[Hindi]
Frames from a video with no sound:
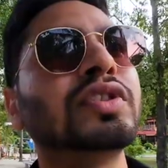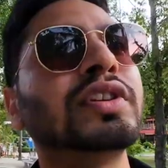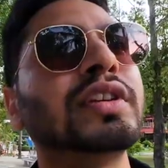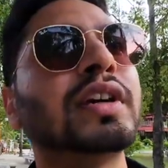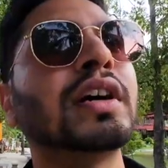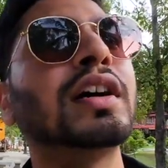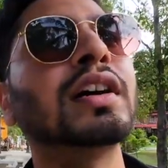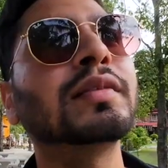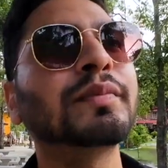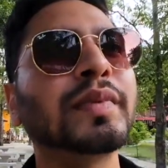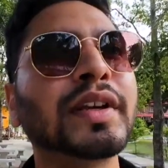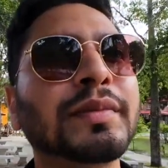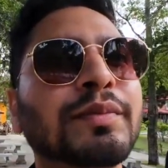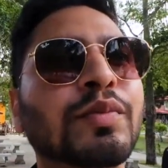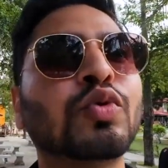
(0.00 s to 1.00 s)
यहाँ
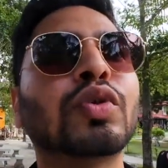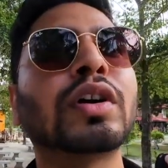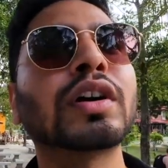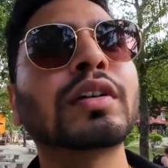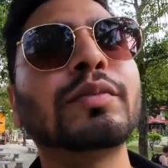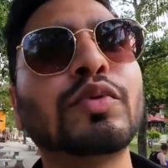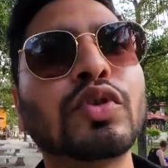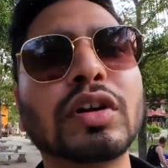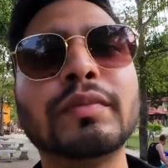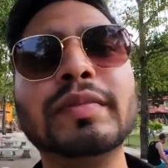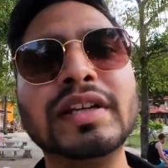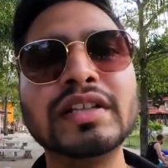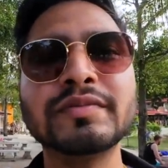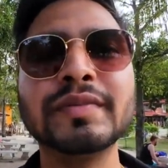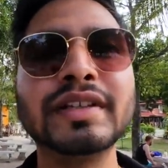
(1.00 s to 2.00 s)
पे पूरा का पूरा
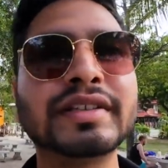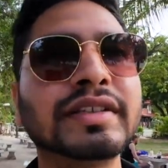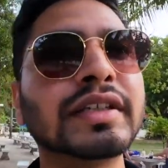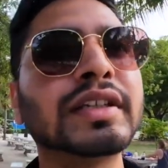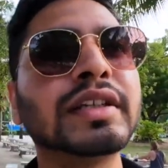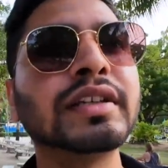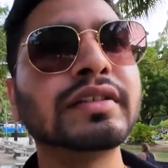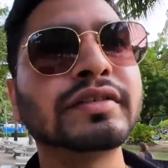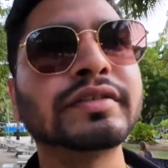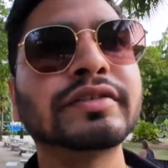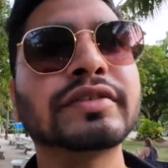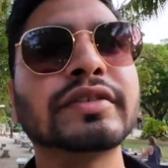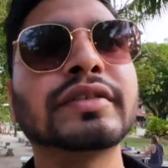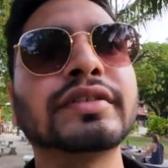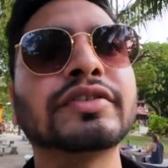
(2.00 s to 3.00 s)
बीच बेसिकली
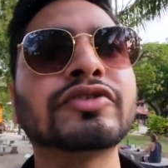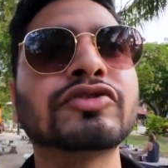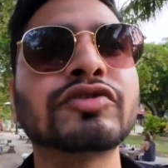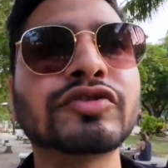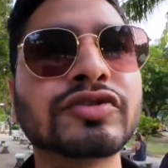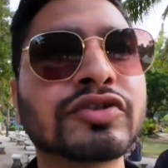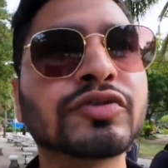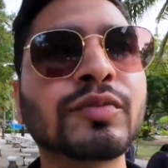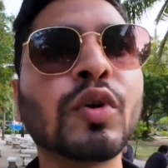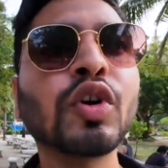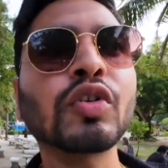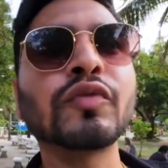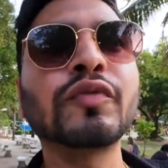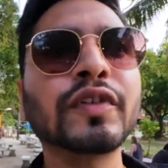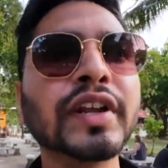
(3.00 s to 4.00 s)
स्मोक
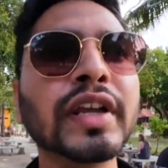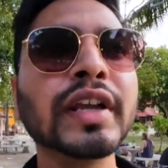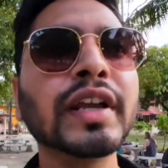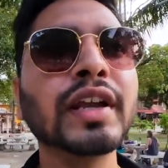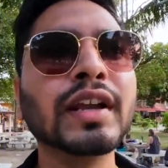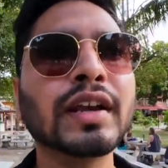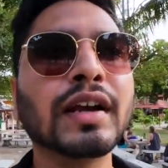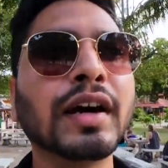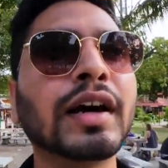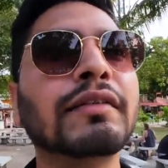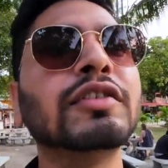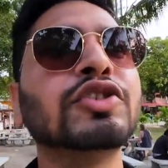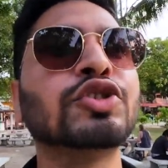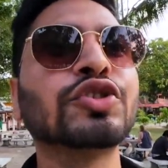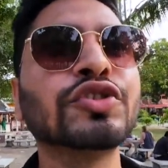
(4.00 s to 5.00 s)
फ्री आई
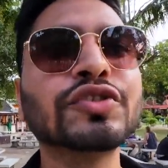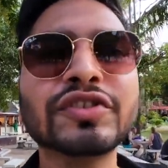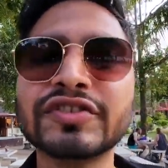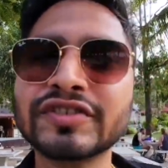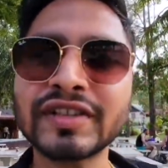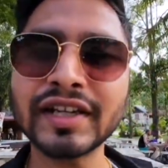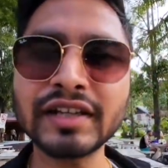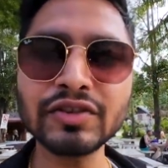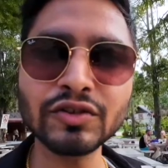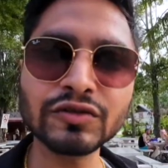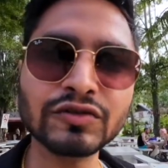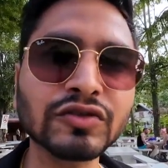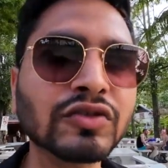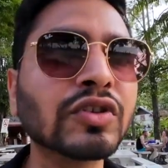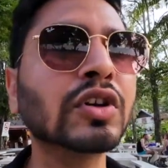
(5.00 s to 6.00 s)
विल शो यू द साइन
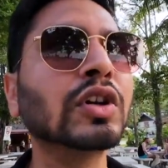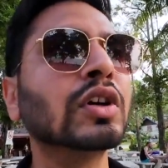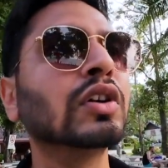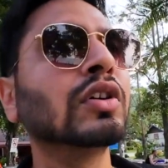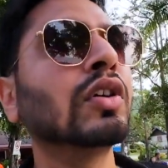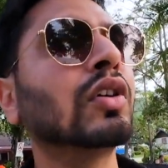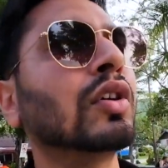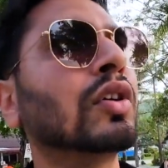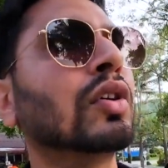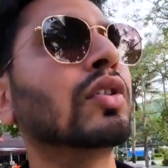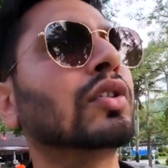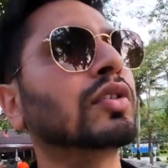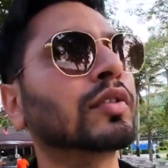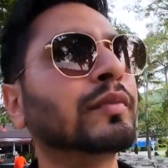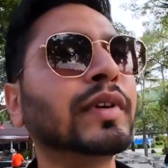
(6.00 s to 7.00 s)
ऑल्सो
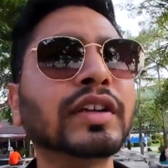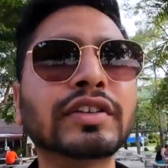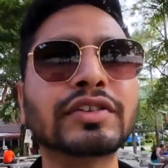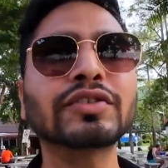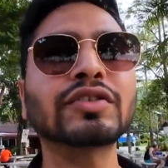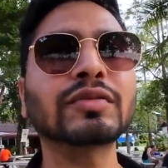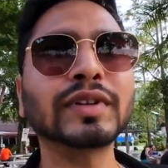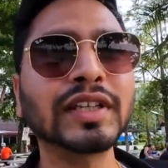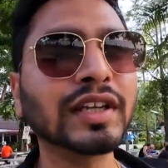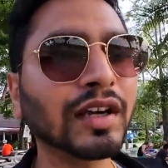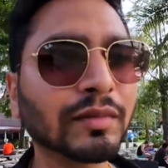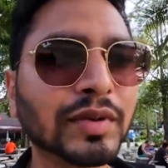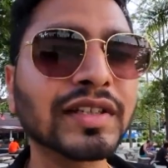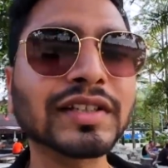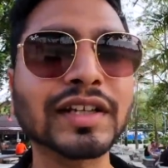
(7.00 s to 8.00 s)
और मेक श्योर sure भैया
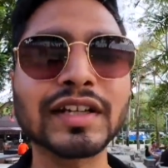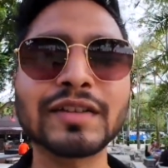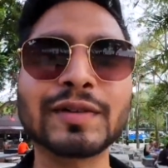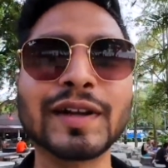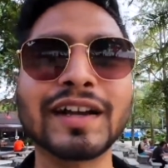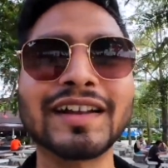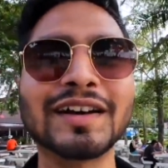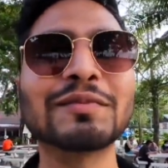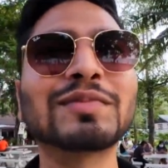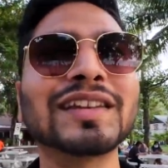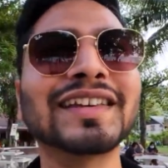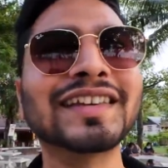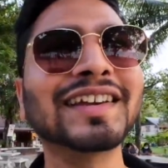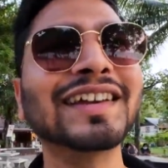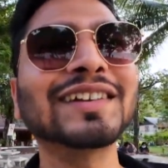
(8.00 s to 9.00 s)
अपनी सिगरेट वगैरह आप
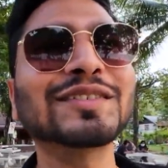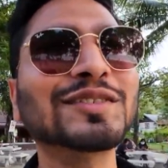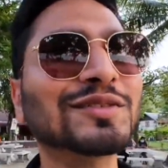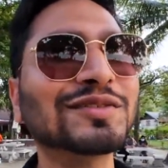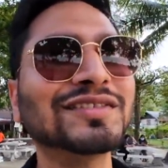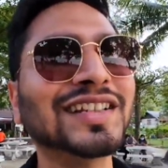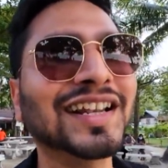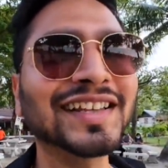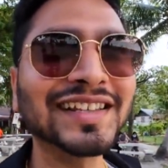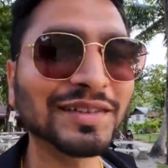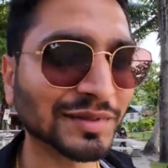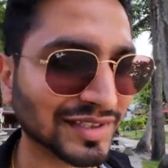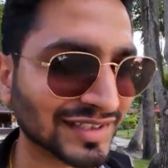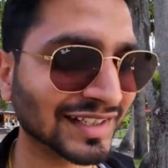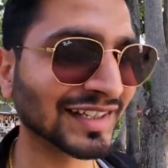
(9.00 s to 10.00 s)
लेके आए हो तो जलाइए
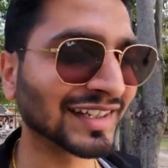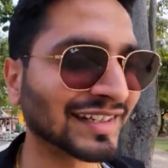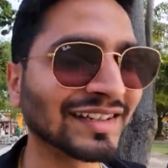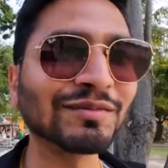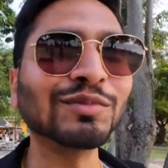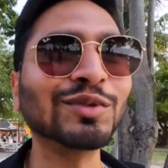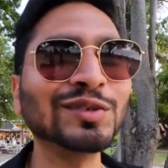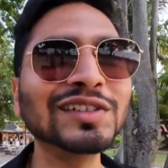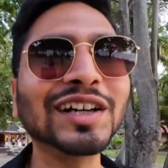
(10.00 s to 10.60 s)
मत भूल